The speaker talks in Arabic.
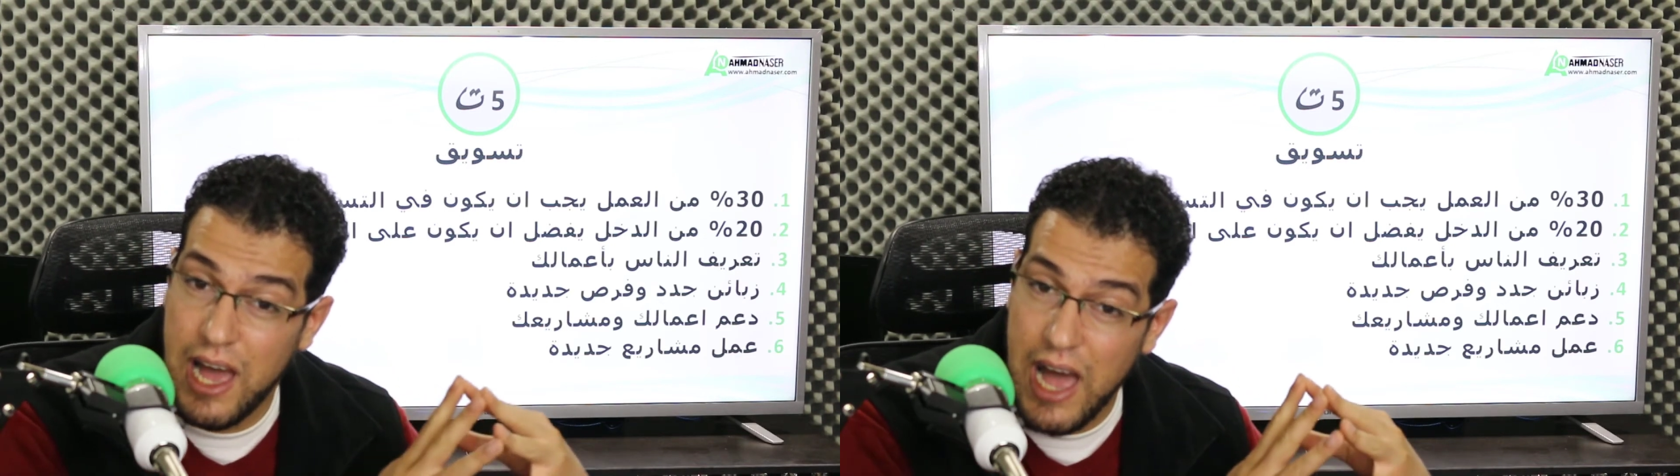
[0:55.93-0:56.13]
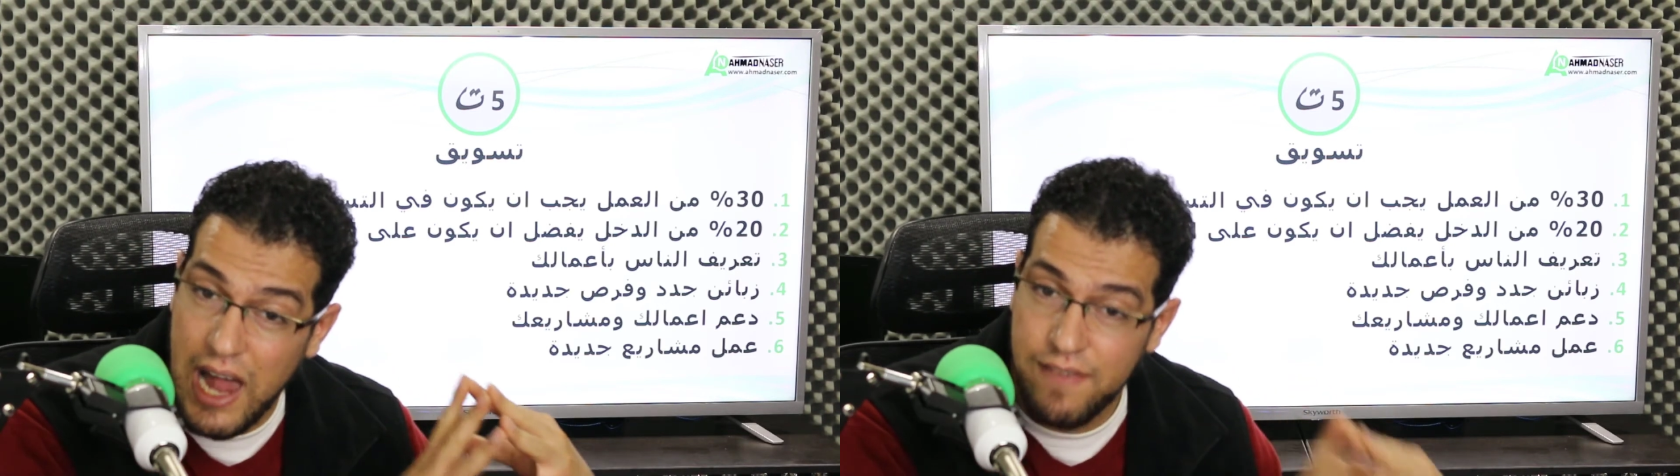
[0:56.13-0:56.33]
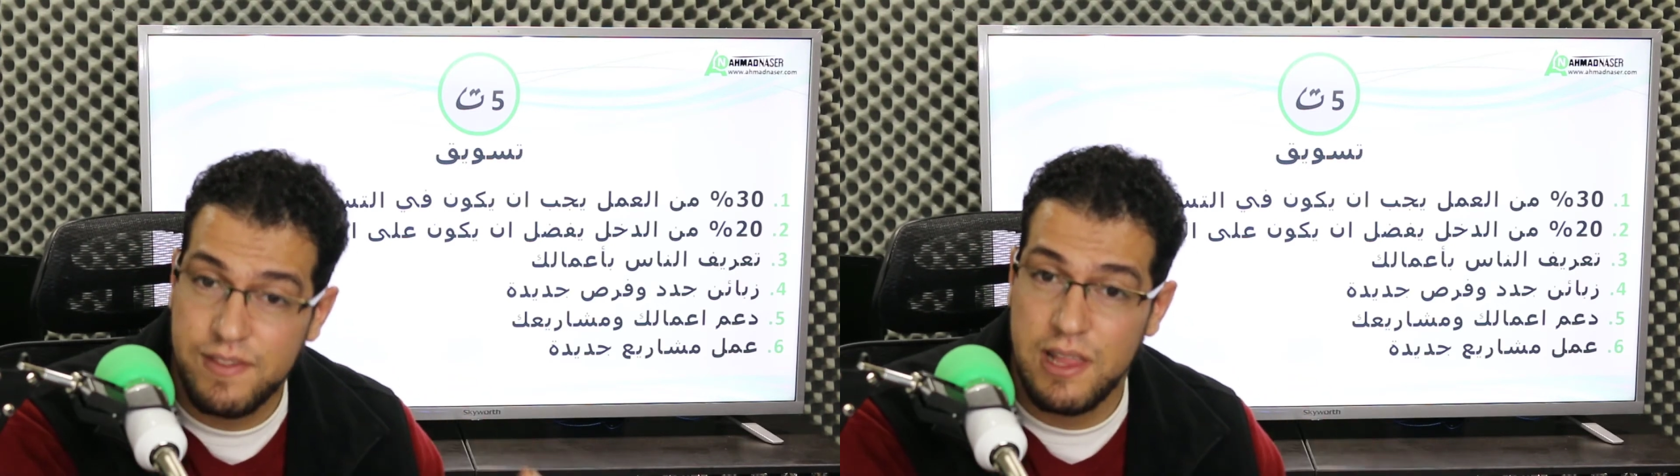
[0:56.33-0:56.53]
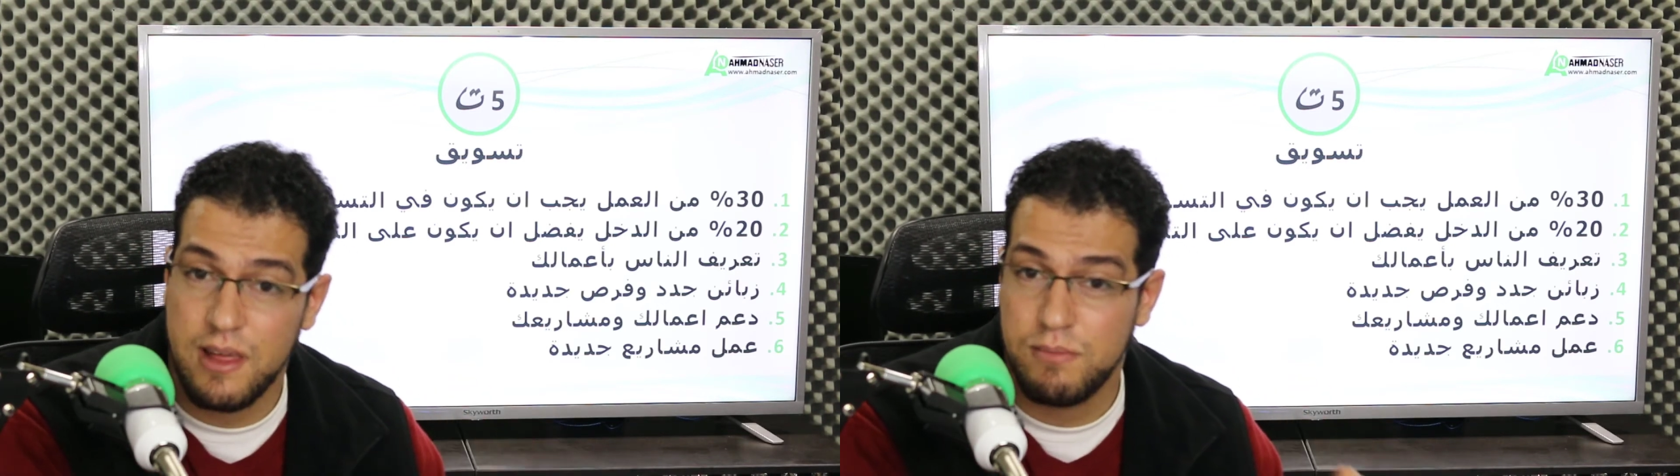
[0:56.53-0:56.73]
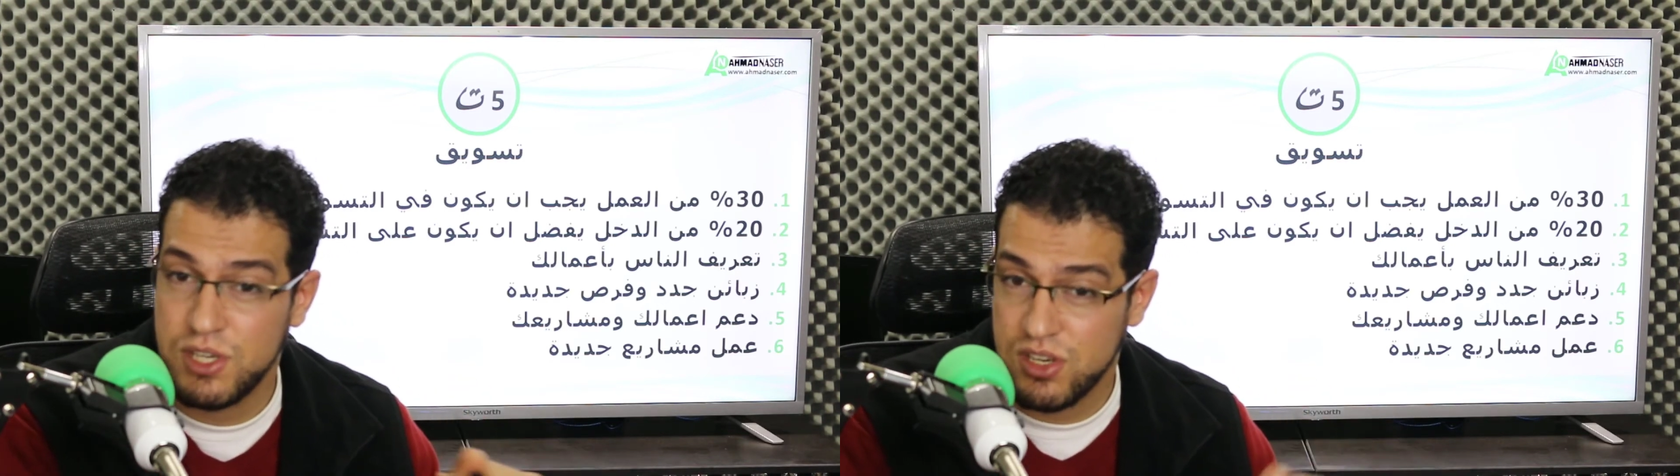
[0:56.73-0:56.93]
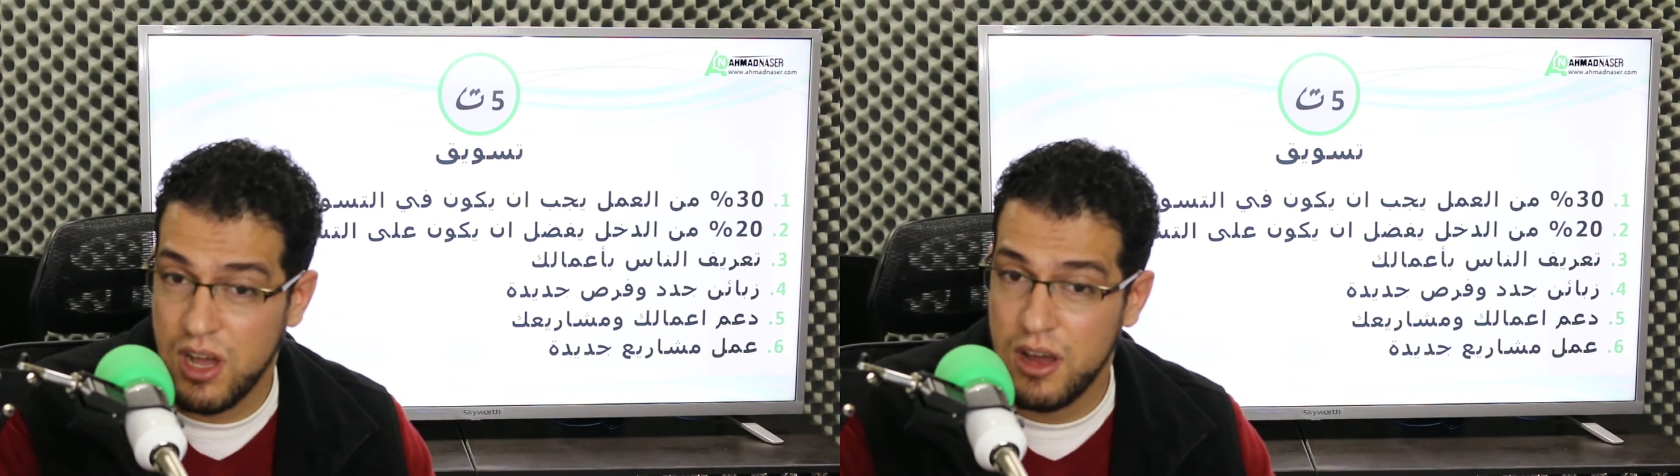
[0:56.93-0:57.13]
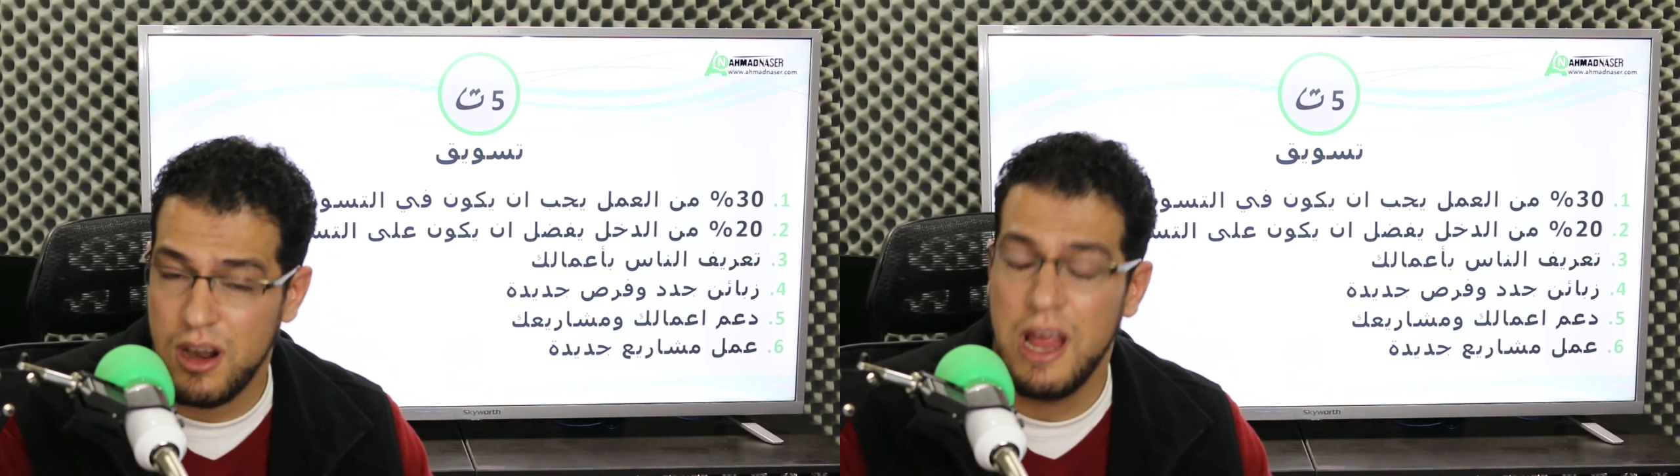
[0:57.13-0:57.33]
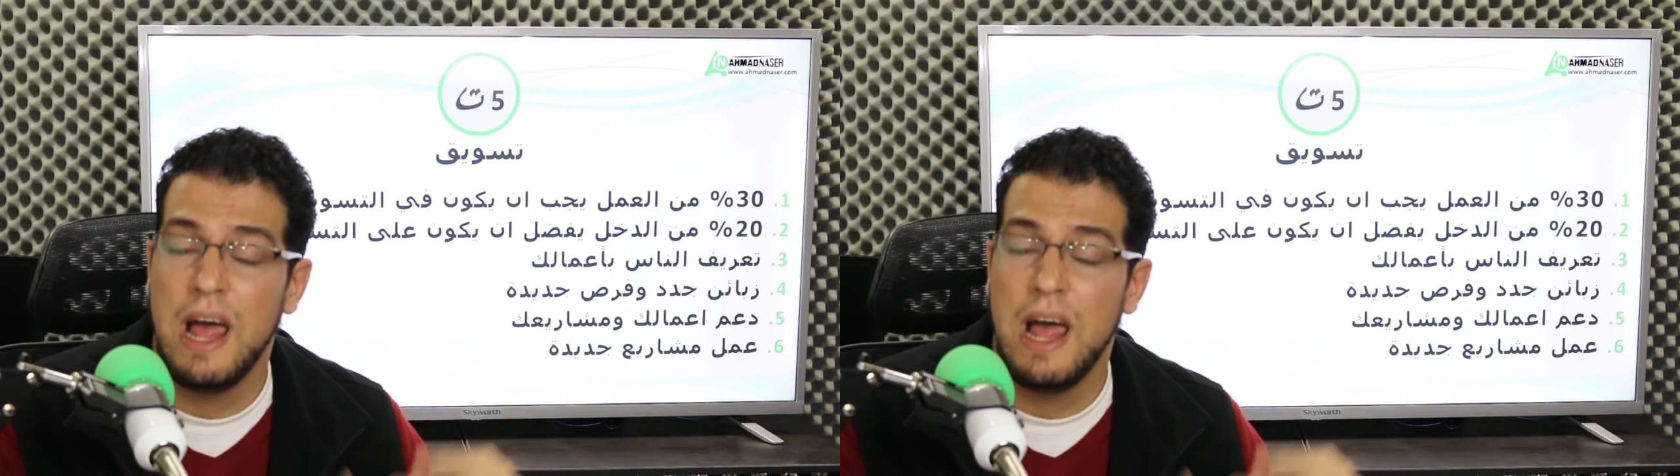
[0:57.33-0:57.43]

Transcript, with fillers: 1000 دولار بالشهر